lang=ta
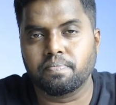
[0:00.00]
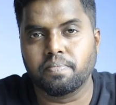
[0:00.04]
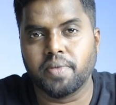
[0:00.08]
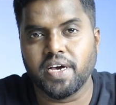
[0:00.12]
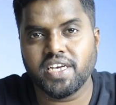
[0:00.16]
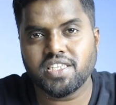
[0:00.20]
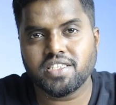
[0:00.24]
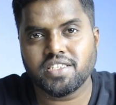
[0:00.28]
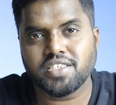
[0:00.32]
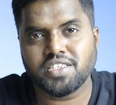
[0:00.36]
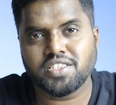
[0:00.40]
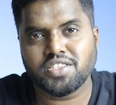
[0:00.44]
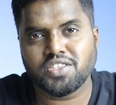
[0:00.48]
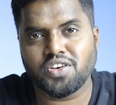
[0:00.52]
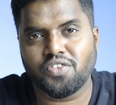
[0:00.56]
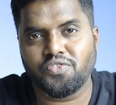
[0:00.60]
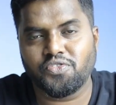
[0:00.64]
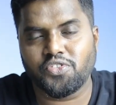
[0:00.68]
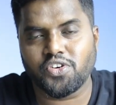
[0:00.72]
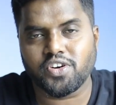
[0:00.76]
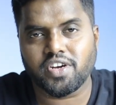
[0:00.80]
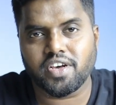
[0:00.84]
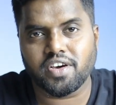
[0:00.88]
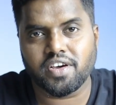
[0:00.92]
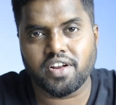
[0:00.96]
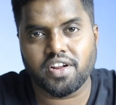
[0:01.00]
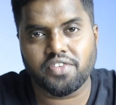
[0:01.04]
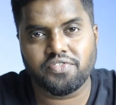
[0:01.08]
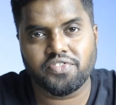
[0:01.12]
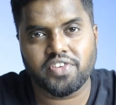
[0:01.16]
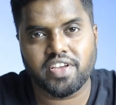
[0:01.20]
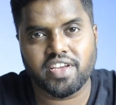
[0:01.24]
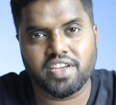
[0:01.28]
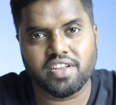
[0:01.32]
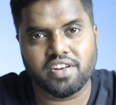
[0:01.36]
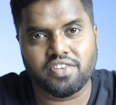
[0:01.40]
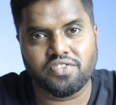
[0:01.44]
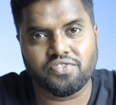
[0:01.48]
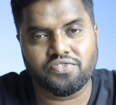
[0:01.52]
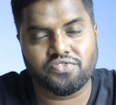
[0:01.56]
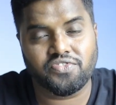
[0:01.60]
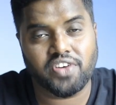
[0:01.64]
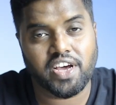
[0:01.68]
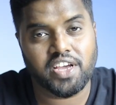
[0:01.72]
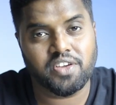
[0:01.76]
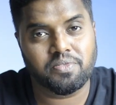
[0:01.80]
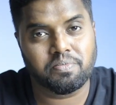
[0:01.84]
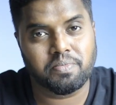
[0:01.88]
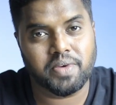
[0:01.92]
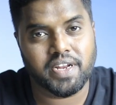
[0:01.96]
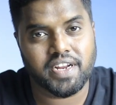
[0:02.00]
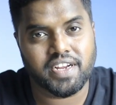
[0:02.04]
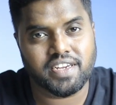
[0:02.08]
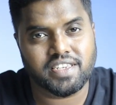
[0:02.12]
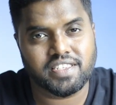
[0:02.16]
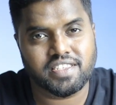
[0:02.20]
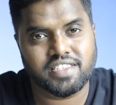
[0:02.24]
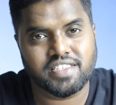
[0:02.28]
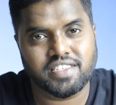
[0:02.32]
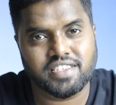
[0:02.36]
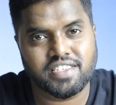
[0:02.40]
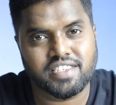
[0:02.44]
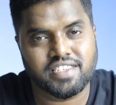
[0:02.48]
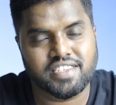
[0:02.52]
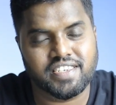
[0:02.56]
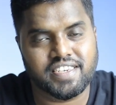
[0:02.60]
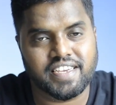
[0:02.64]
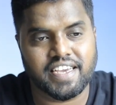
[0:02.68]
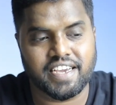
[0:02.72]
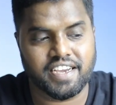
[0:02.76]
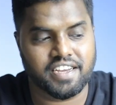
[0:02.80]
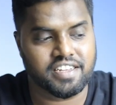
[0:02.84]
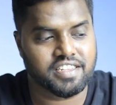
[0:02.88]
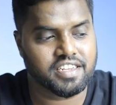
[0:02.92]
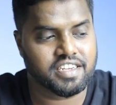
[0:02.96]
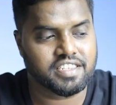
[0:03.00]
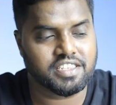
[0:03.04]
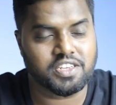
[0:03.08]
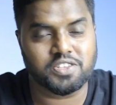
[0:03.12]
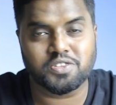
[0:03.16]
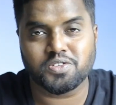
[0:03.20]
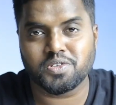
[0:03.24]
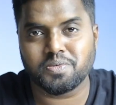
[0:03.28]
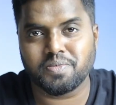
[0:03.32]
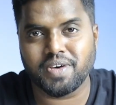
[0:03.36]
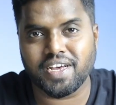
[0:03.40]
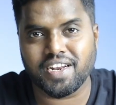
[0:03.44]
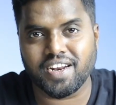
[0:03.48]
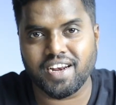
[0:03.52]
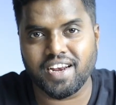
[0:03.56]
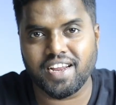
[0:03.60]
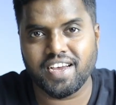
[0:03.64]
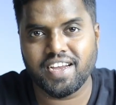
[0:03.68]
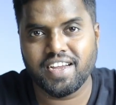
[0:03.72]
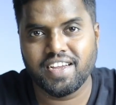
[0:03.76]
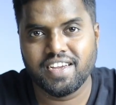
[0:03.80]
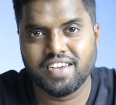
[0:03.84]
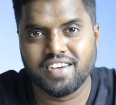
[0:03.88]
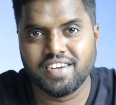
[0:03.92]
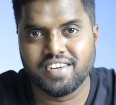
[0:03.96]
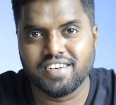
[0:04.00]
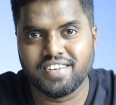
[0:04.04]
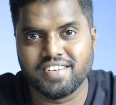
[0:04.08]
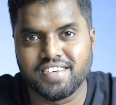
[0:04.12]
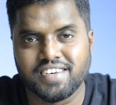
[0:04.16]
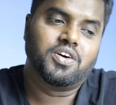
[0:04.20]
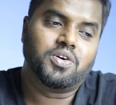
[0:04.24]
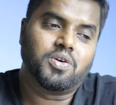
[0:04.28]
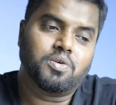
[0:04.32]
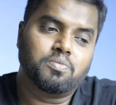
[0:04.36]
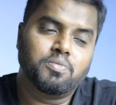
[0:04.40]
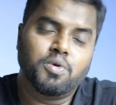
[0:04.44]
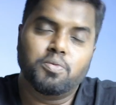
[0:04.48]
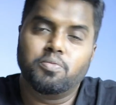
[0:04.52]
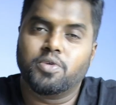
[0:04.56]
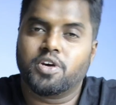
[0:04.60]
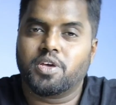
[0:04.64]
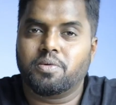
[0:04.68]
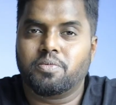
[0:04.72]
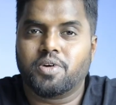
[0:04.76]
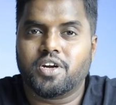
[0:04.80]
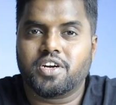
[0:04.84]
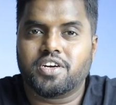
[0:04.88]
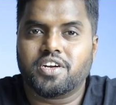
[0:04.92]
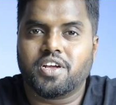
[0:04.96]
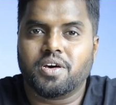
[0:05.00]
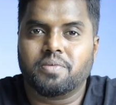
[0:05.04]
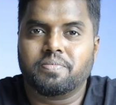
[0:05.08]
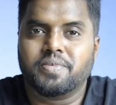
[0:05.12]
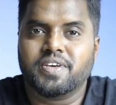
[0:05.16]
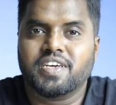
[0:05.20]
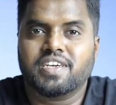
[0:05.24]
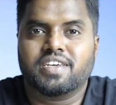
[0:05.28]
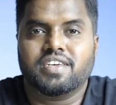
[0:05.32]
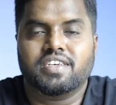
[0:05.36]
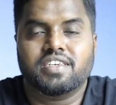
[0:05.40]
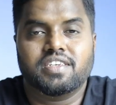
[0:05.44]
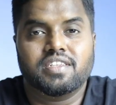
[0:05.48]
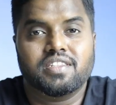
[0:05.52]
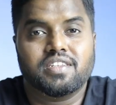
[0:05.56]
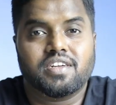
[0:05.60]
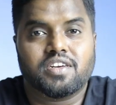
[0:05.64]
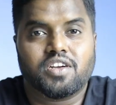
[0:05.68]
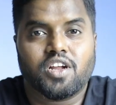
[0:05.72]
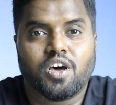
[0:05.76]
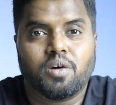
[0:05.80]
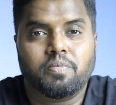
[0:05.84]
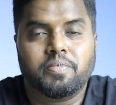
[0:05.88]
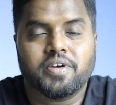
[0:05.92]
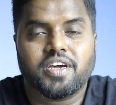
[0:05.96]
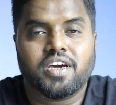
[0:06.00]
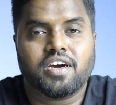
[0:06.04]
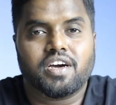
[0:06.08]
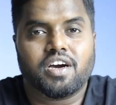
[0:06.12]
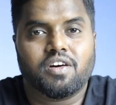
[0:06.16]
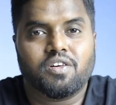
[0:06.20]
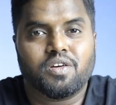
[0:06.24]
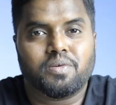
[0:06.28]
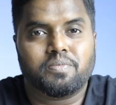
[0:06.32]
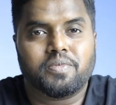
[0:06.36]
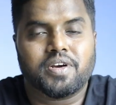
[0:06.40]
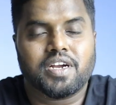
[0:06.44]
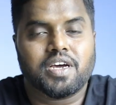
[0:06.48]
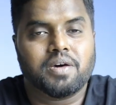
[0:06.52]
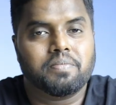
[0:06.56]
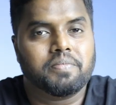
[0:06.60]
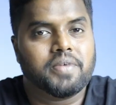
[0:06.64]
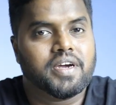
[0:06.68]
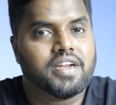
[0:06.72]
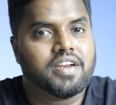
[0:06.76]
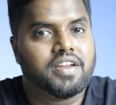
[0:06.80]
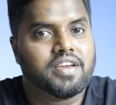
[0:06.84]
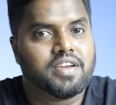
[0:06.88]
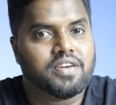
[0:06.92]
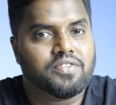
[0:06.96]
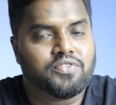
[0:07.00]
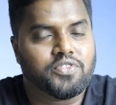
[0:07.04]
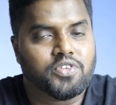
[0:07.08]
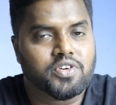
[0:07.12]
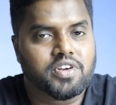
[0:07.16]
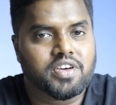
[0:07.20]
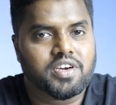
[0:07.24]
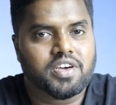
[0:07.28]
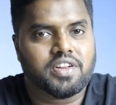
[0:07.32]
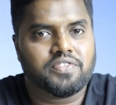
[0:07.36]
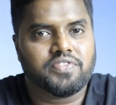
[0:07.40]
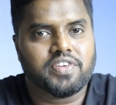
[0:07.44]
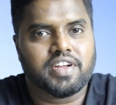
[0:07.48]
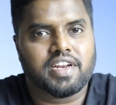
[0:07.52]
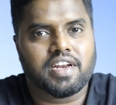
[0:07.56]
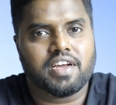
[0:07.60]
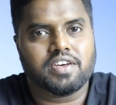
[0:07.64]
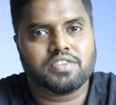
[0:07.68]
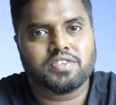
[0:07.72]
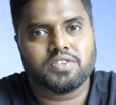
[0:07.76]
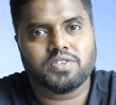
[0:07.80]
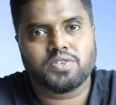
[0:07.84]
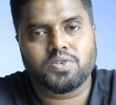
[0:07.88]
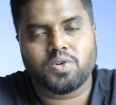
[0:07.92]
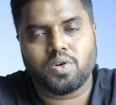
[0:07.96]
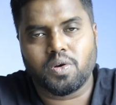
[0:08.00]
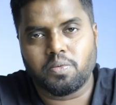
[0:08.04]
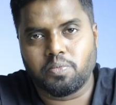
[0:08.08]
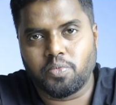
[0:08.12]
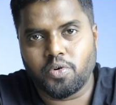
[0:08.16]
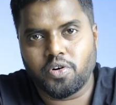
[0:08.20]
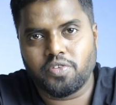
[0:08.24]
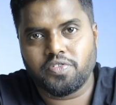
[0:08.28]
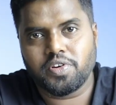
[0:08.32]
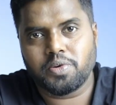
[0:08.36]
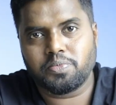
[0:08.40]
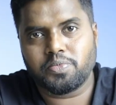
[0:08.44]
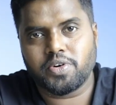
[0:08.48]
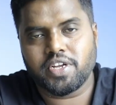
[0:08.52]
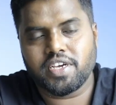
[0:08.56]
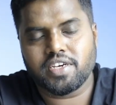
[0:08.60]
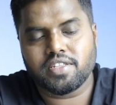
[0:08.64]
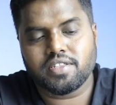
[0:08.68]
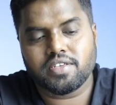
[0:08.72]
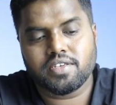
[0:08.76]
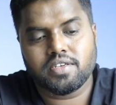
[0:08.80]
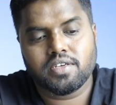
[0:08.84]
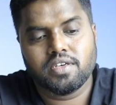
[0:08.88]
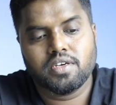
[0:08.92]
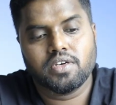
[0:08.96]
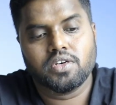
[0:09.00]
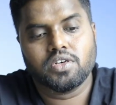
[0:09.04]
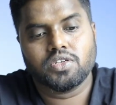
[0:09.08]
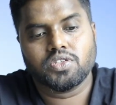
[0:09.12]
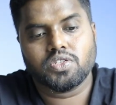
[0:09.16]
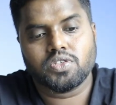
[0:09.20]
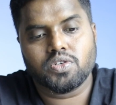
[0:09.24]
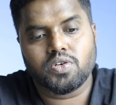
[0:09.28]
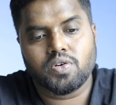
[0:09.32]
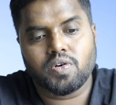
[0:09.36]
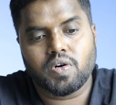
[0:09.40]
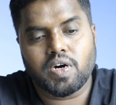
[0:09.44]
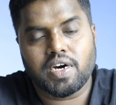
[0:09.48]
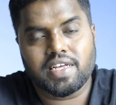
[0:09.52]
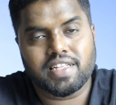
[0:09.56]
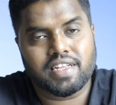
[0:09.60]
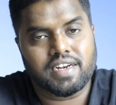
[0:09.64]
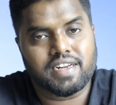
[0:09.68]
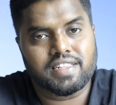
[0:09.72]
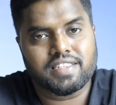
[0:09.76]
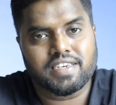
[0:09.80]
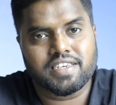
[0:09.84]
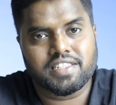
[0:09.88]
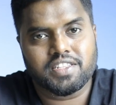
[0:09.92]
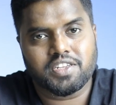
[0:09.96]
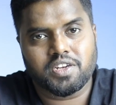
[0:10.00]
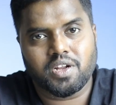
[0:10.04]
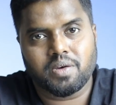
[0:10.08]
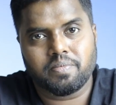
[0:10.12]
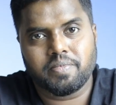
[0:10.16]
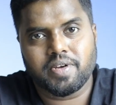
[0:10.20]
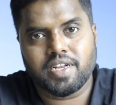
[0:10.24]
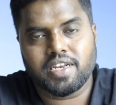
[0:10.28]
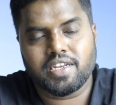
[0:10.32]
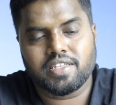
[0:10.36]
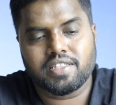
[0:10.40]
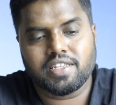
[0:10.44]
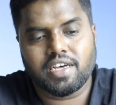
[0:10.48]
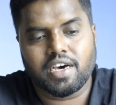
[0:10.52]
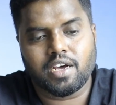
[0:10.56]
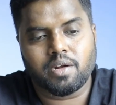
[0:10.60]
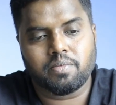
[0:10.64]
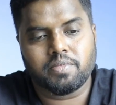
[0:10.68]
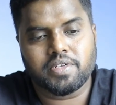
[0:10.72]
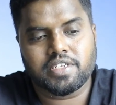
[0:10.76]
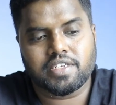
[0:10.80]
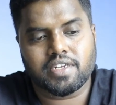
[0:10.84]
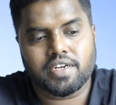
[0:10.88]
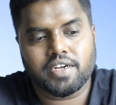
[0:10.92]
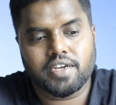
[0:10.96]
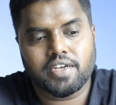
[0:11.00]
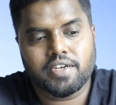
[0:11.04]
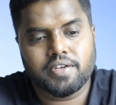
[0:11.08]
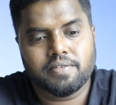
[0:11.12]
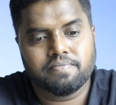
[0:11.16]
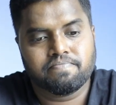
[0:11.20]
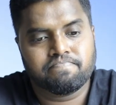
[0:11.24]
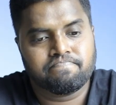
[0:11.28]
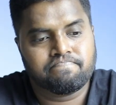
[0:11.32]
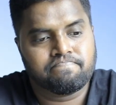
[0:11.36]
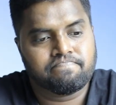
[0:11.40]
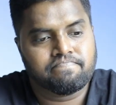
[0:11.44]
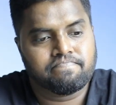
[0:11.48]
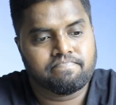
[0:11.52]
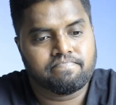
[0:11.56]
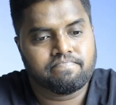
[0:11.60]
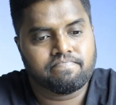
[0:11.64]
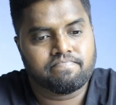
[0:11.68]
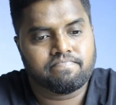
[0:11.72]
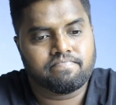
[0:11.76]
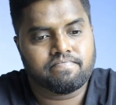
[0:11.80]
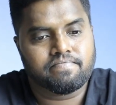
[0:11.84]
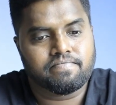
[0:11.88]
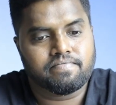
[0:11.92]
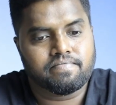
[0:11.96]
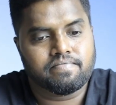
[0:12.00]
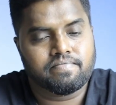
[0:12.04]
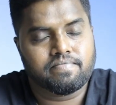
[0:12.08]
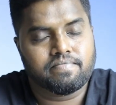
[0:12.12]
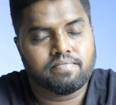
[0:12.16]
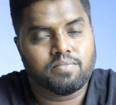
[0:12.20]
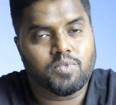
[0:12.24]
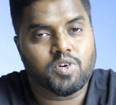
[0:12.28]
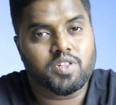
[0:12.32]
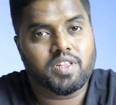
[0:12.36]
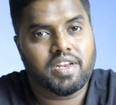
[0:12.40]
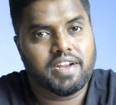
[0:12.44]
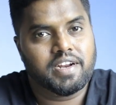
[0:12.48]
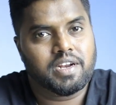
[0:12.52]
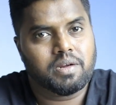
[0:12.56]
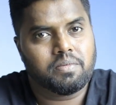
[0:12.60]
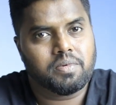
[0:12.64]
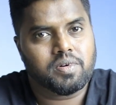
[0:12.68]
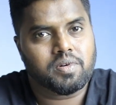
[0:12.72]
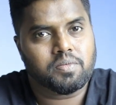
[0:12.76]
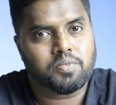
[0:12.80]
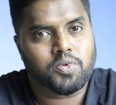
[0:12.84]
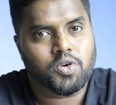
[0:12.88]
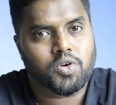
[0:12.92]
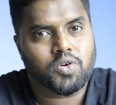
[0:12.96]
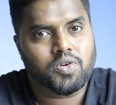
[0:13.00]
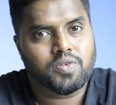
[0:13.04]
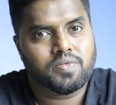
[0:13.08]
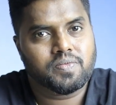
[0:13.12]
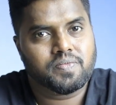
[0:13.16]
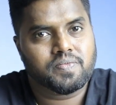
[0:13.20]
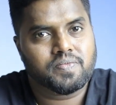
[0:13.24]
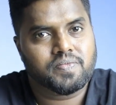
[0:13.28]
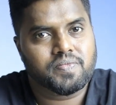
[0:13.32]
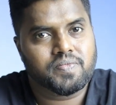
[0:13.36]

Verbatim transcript: பேசிக்ஸ் ஆஃப் ஃபோட்டோகிராஃபி இன் ஃபைவ் மினிட்ஸ் கேட்குறதுக்கே சந்தோஷமாக இருக்குல்ல ரொம்ப முக்கியமான டாபிக் இந்த டாப்பிக்கை கவர் பண்ணாமல் நீங்கள் ஃபோட்டோகிராஃபி கிளாஸஸ்க்குள்ளே போகவே முடியாது ஸோ அதனால தான் இந்த டாப்பிக்லேருந்து ஆரம்பிச்சிருக்கேன் முதல்ல என்ன பண்ண போகிறோம்